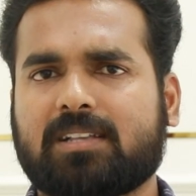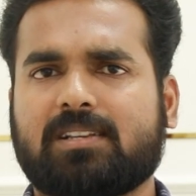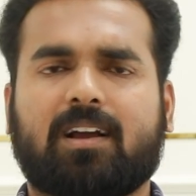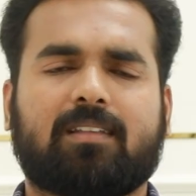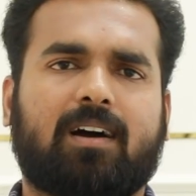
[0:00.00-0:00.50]

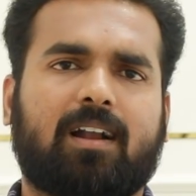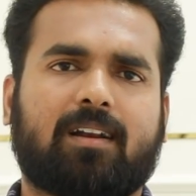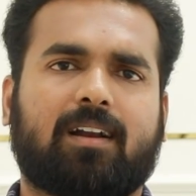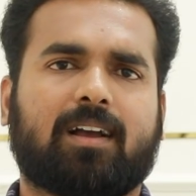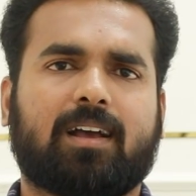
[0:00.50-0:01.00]
பாஜக தான்
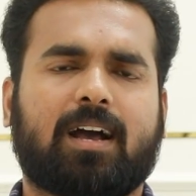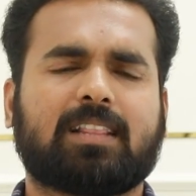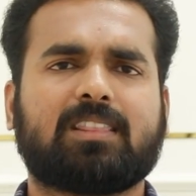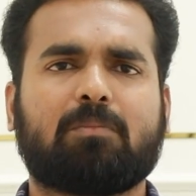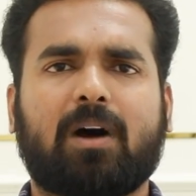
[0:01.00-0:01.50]
ஆள்றாங்க
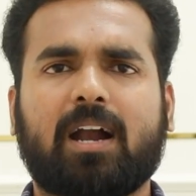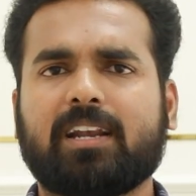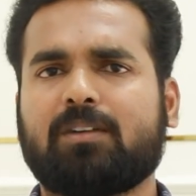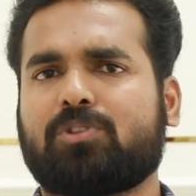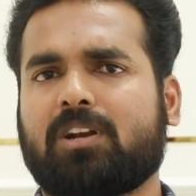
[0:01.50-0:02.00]
அந்த
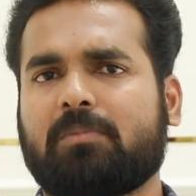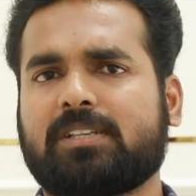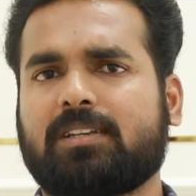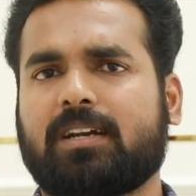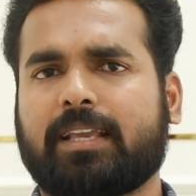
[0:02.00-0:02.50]
மாநில
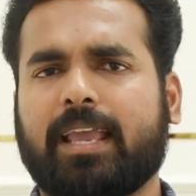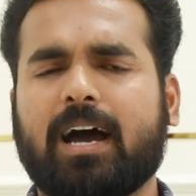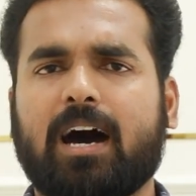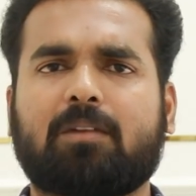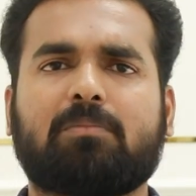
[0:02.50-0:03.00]
முதலமைச்சர்
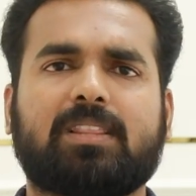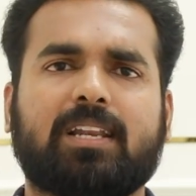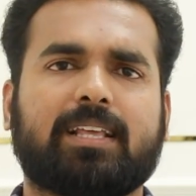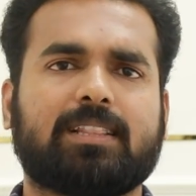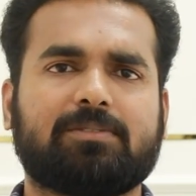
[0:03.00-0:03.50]
ஏன்
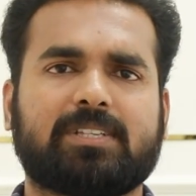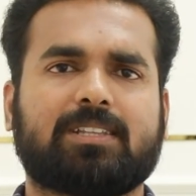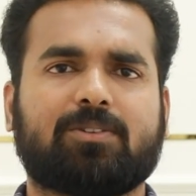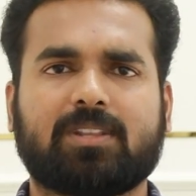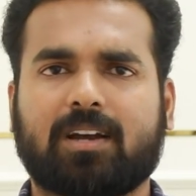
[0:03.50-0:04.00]
ஆரம்பத்திலேயே இந்த
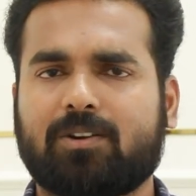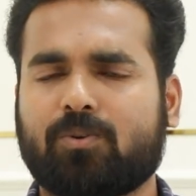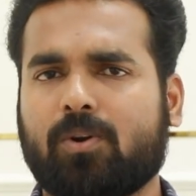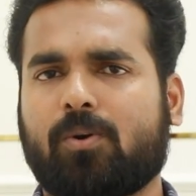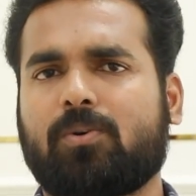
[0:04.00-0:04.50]
விஷயத்தை வந்து
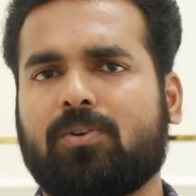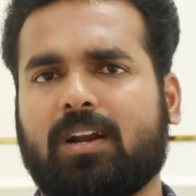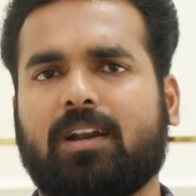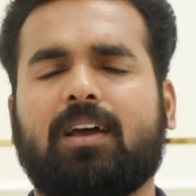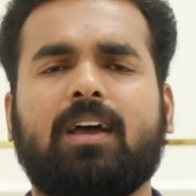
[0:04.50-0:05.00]
கட்டுக்குள்ளே கொண்டு
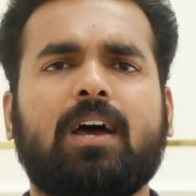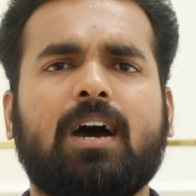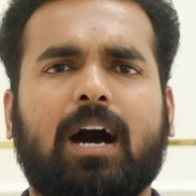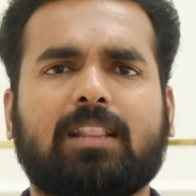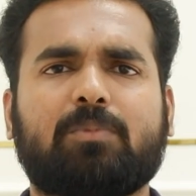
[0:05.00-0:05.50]
வரல
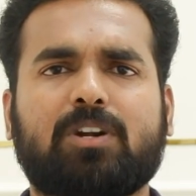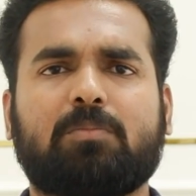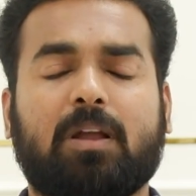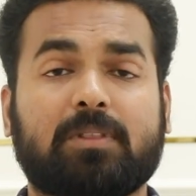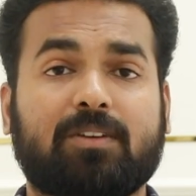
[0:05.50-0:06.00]
அது மட்டும்
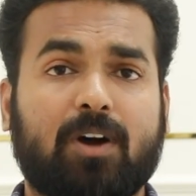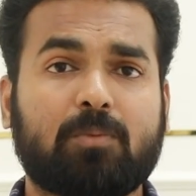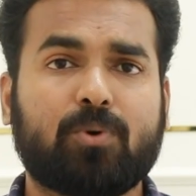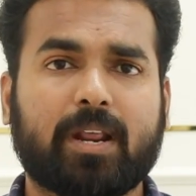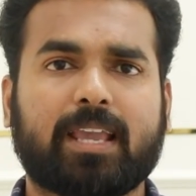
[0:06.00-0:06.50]
இல்லாமல் இந்த
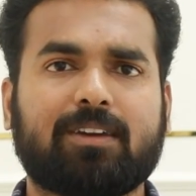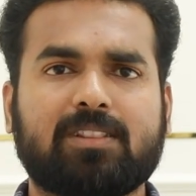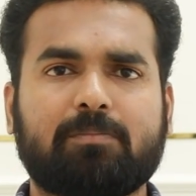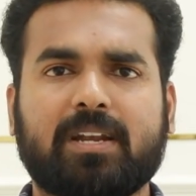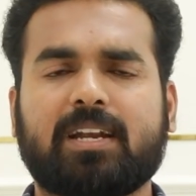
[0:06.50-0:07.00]
வன்முறைக்கே
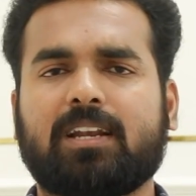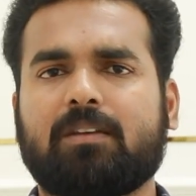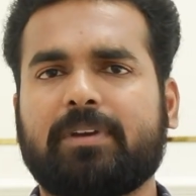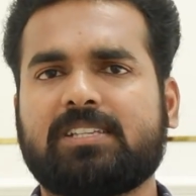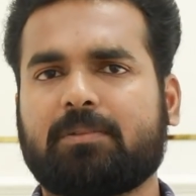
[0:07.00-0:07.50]
வந்து
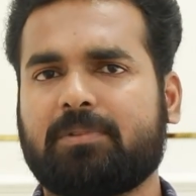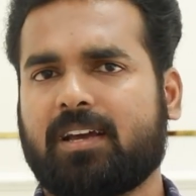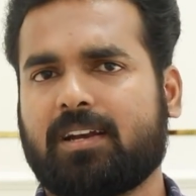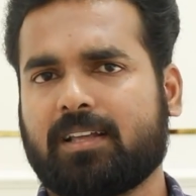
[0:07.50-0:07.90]
பின்னணியில் பிஜேபி தான்